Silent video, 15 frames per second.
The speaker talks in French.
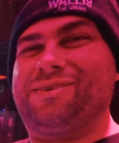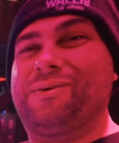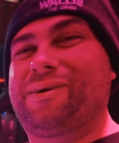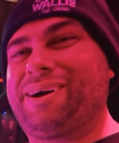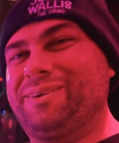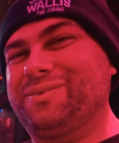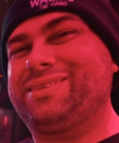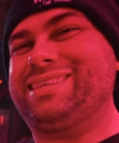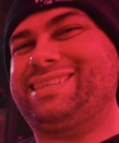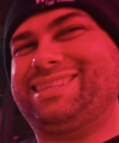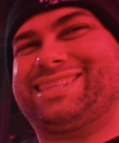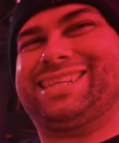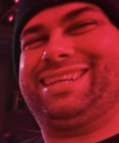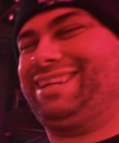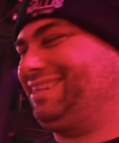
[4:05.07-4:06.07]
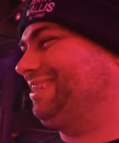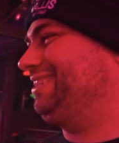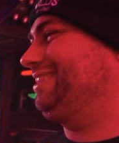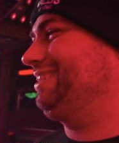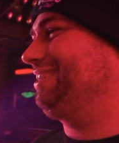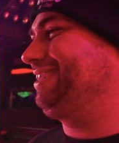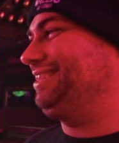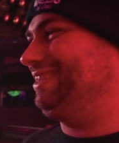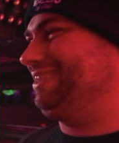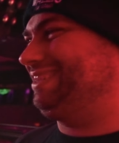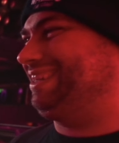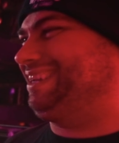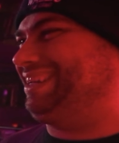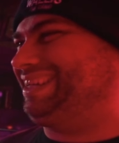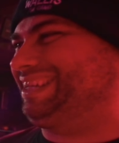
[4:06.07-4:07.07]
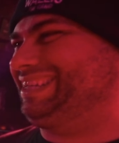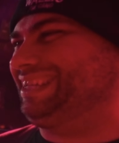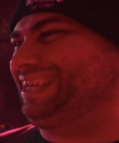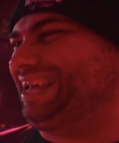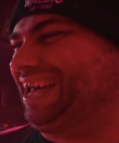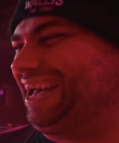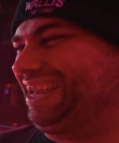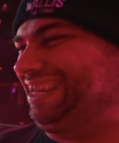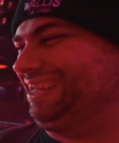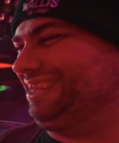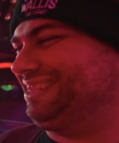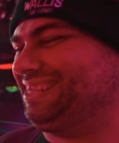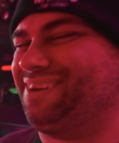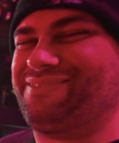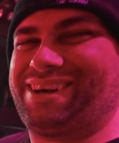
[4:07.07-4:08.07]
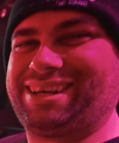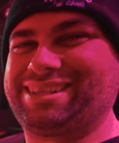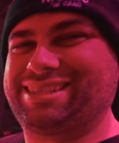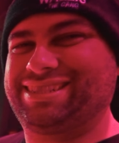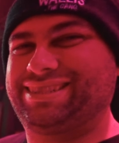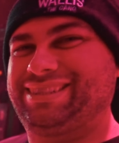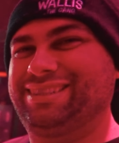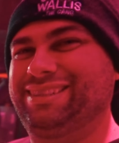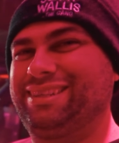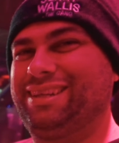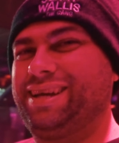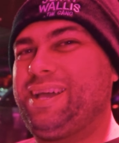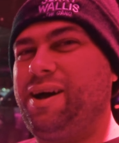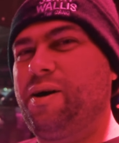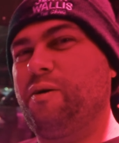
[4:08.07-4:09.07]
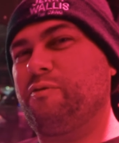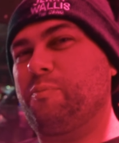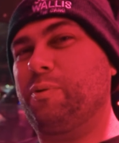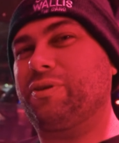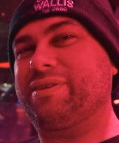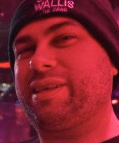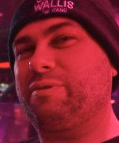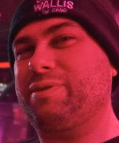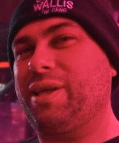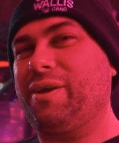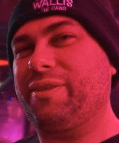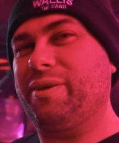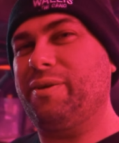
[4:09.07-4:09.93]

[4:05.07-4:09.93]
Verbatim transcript: que Laurent est aussi DJ. On va voir, hein. pourquoi pas, pourquoi pas. ça peut se faire vous montre ça tout à l'heure